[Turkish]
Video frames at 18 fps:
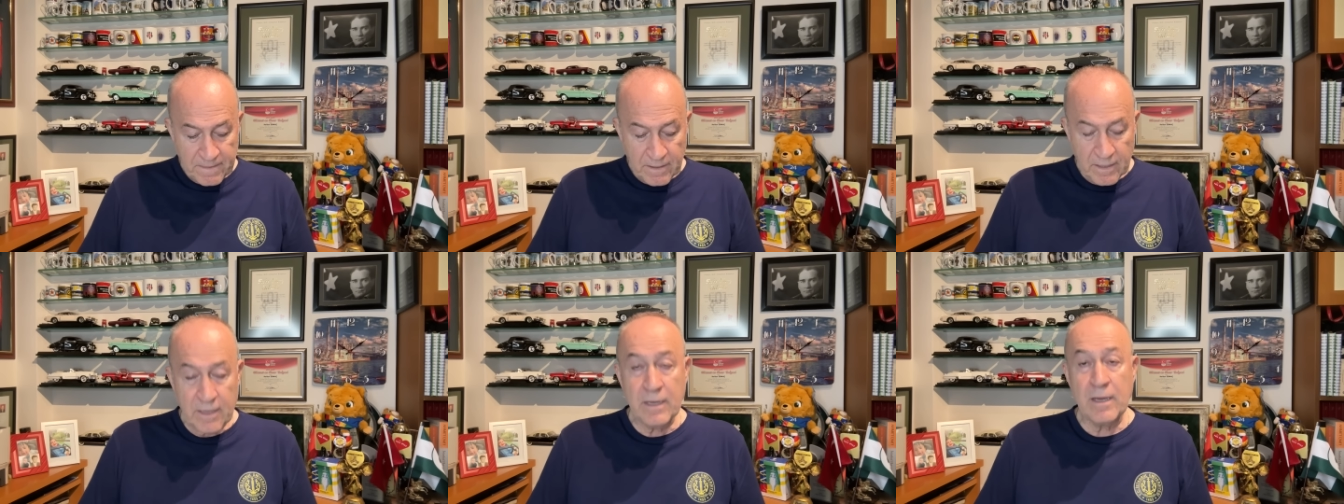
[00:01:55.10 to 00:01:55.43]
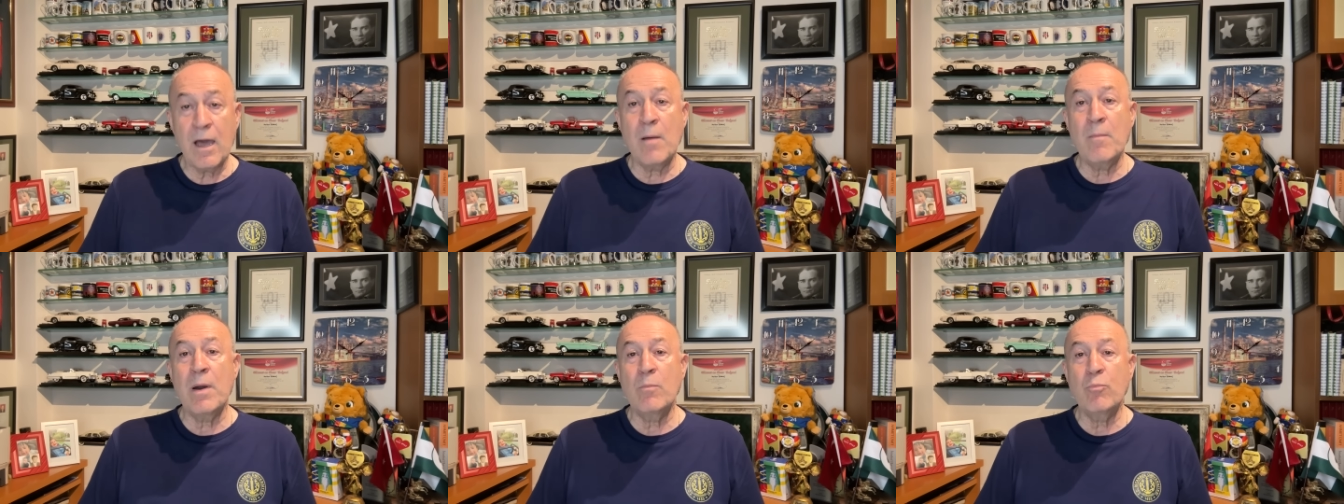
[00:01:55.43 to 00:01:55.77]
E,
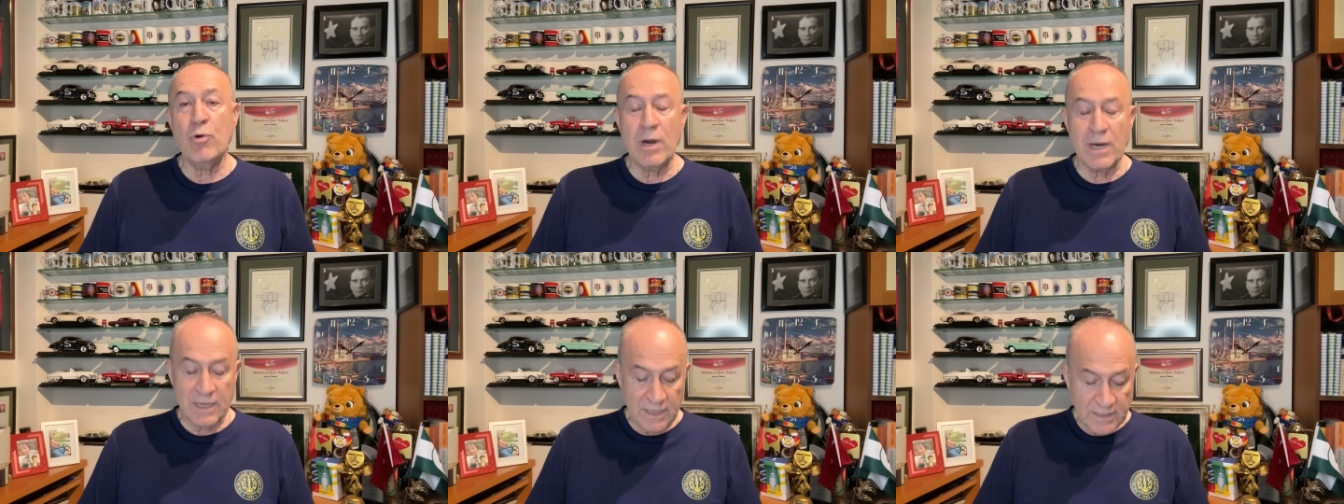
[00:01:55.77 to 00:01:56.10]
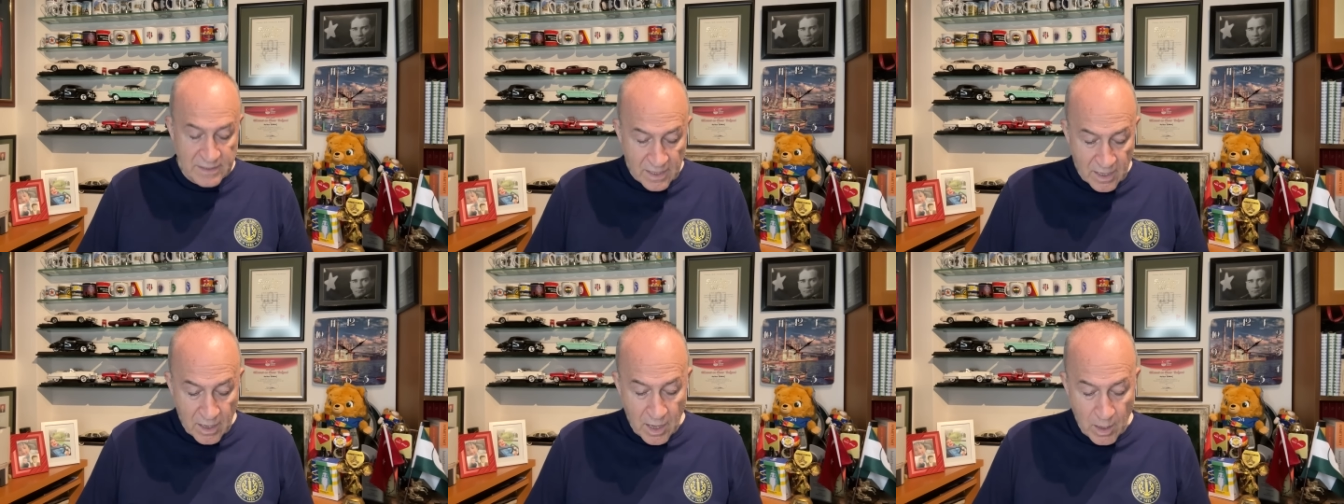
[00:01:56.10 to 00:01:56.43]
ama bu
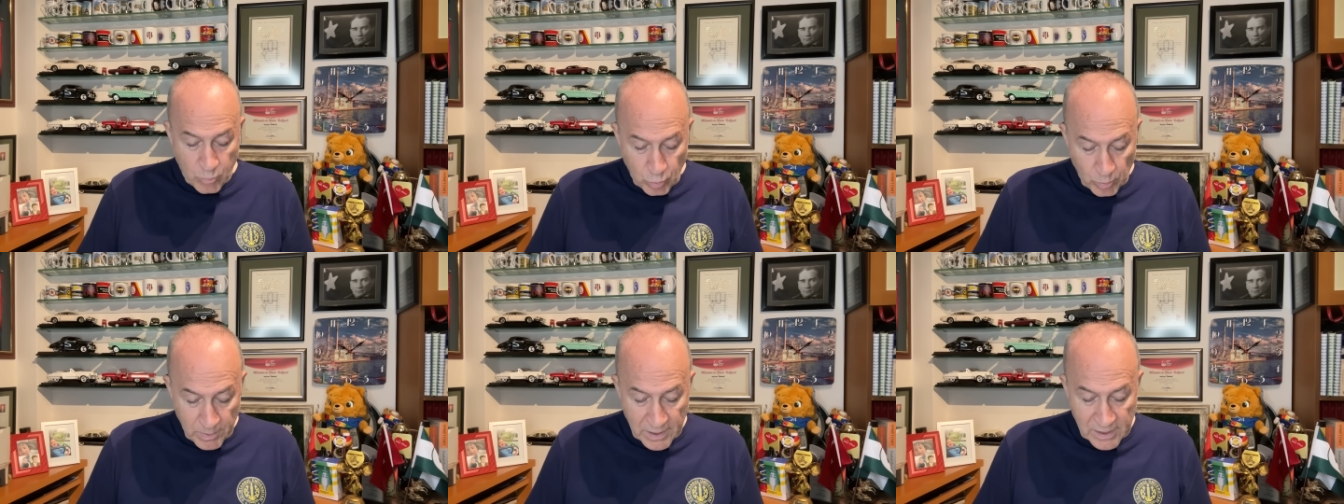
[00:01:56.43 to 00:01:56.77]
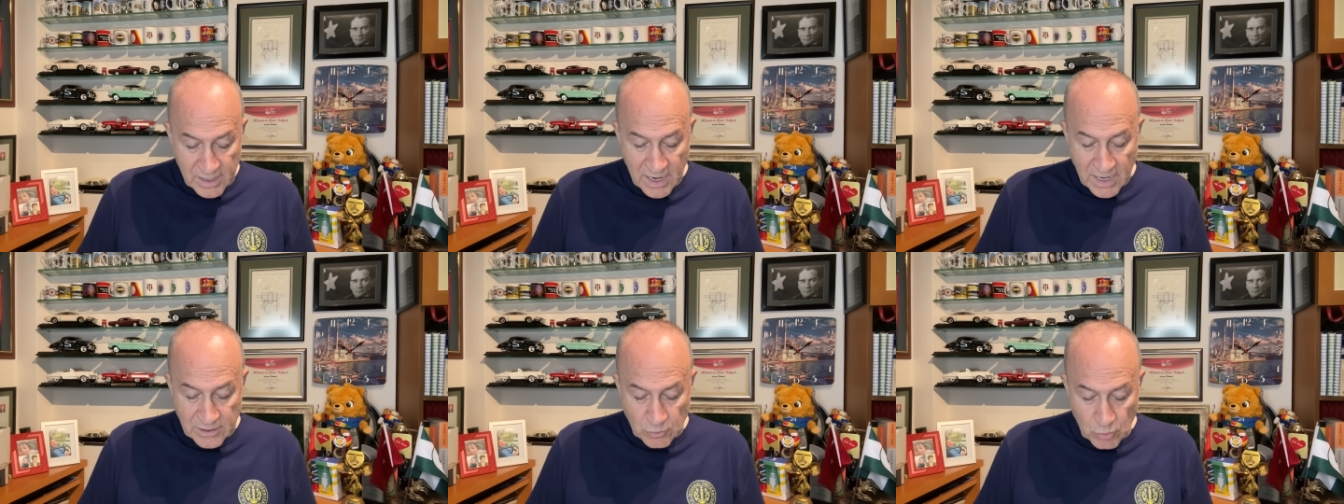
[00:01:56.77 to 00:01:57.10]
arada Abu
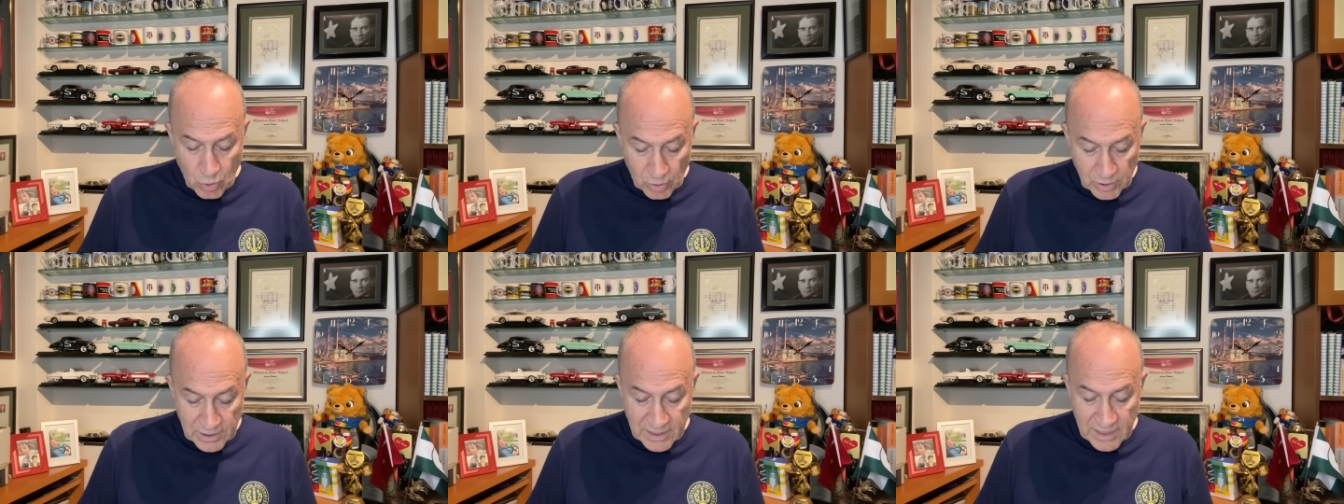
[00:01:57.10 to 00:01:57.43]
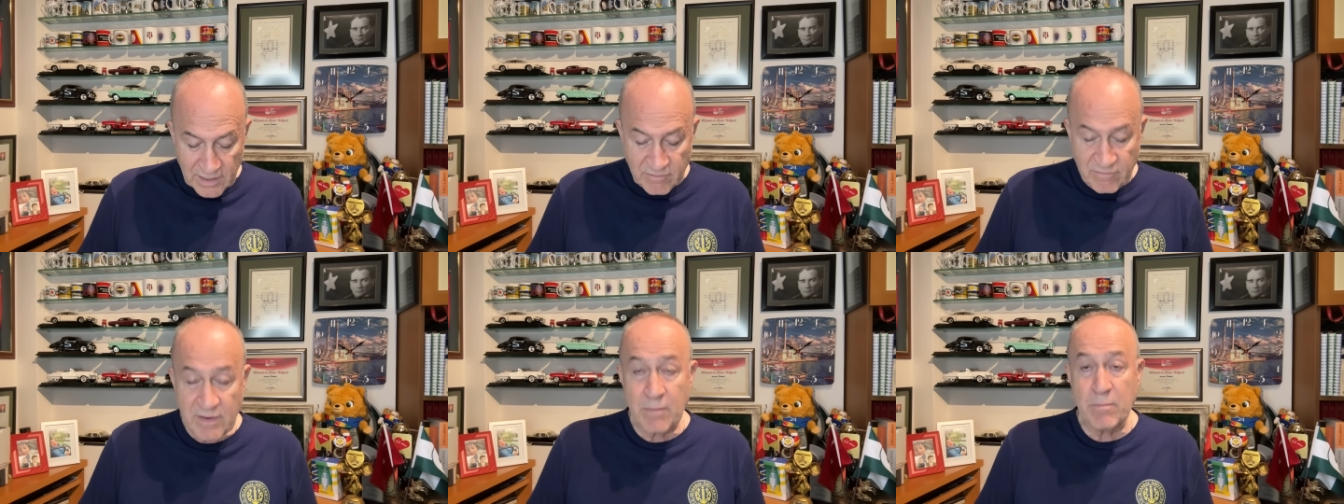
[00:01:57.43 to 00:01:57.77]
Bakar,
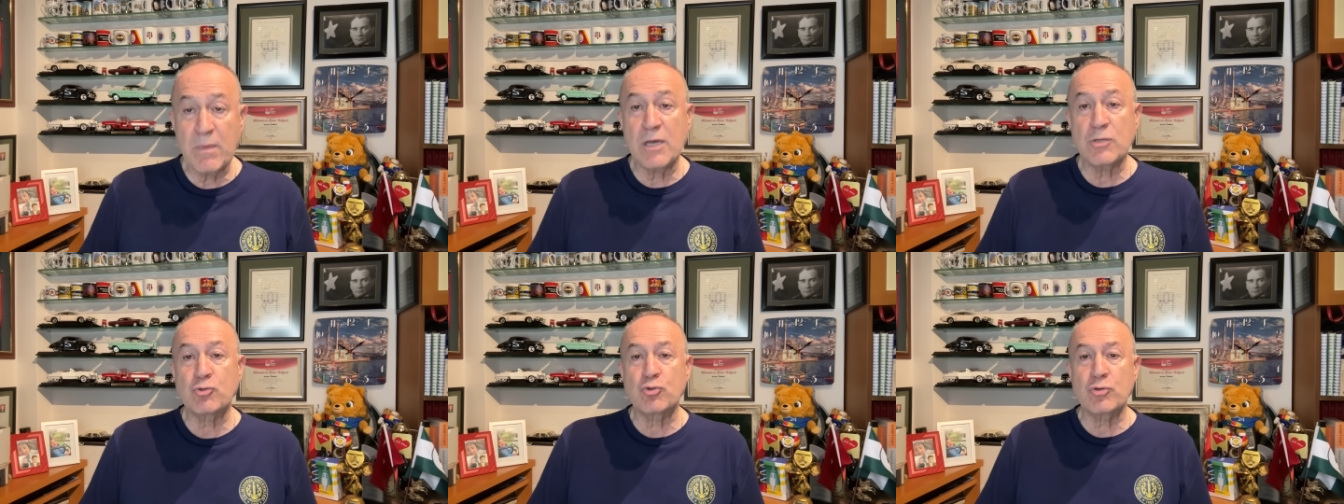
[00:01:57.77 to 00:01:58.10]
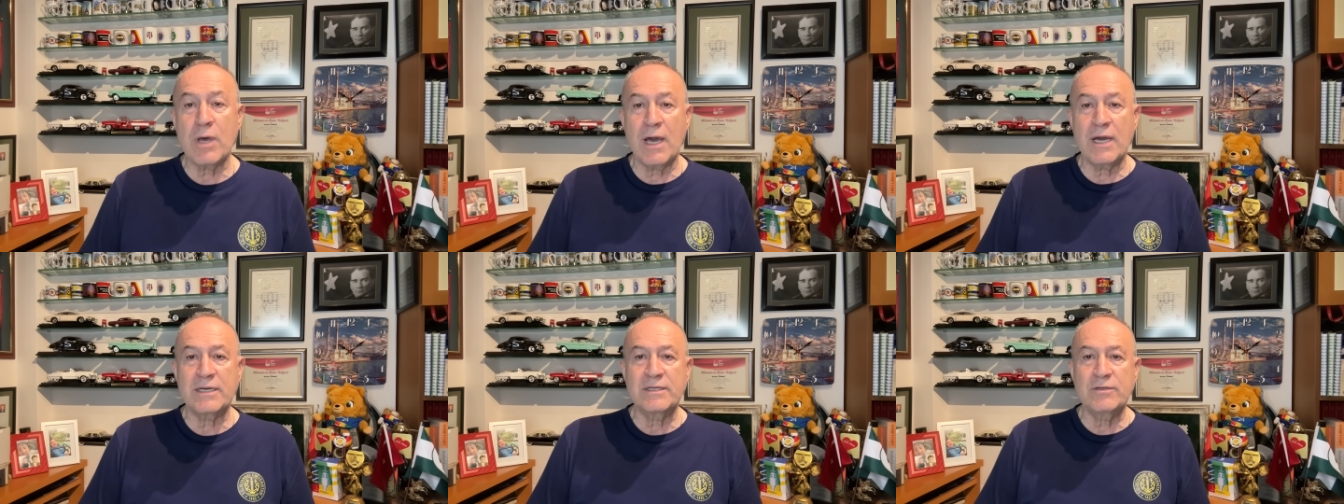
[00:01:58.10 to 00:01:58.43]
Koley ve
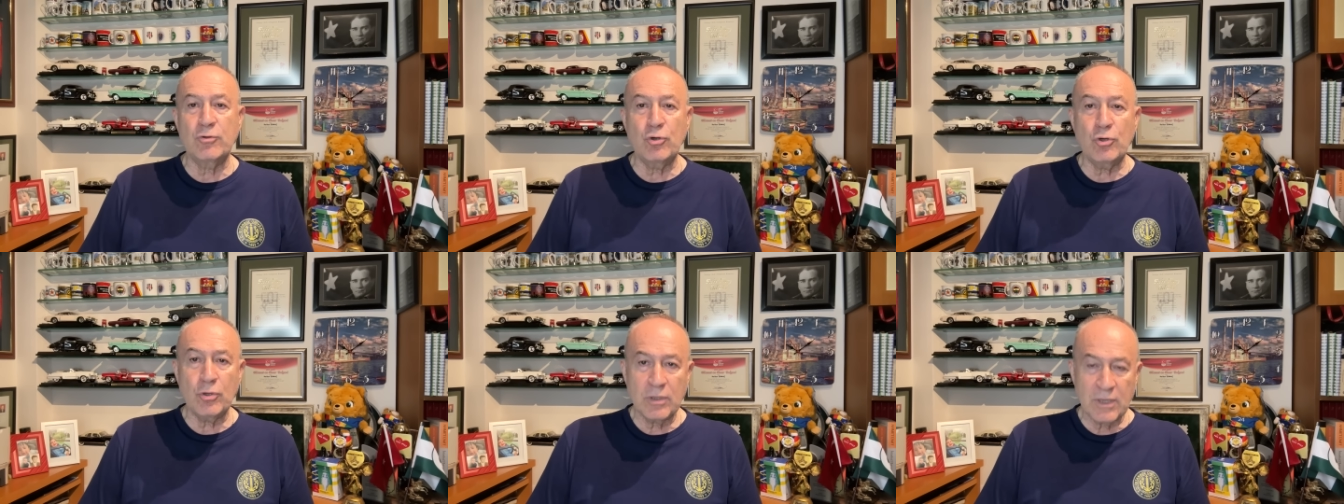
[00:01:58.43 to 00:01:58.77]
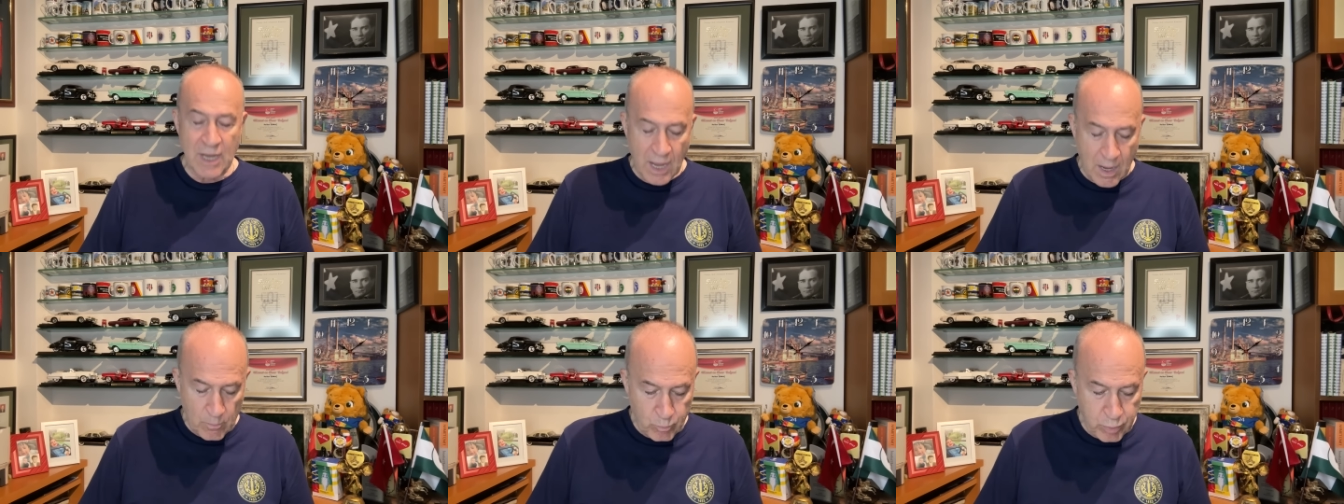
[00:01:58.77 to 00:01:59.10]
Masuaku
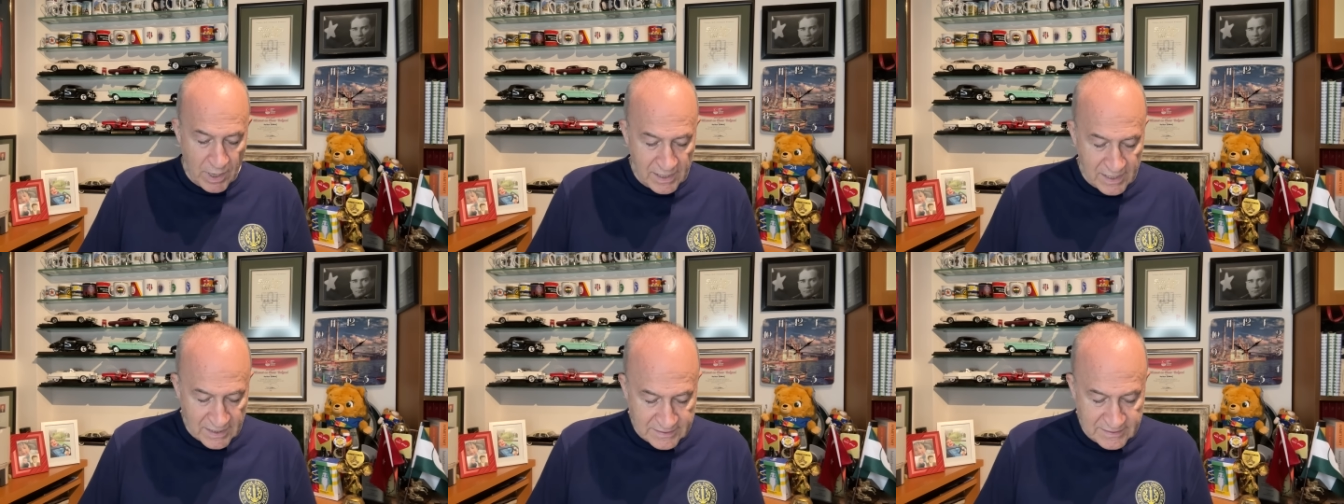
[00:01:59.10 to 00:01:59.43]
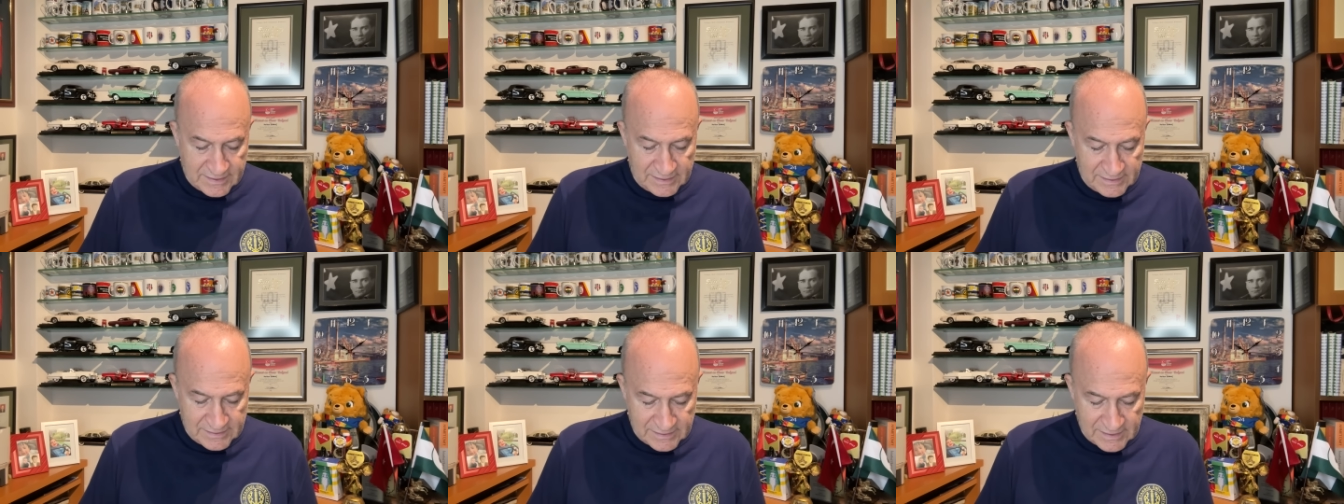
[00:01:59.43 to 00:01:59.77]
kampa
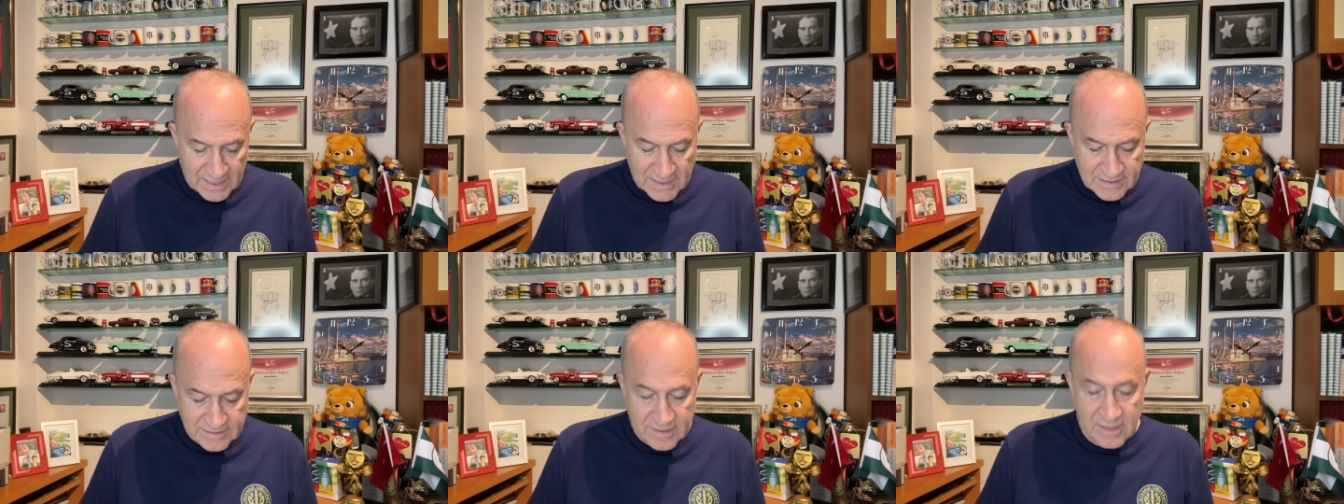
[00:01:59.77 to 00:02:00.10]
katıldılar,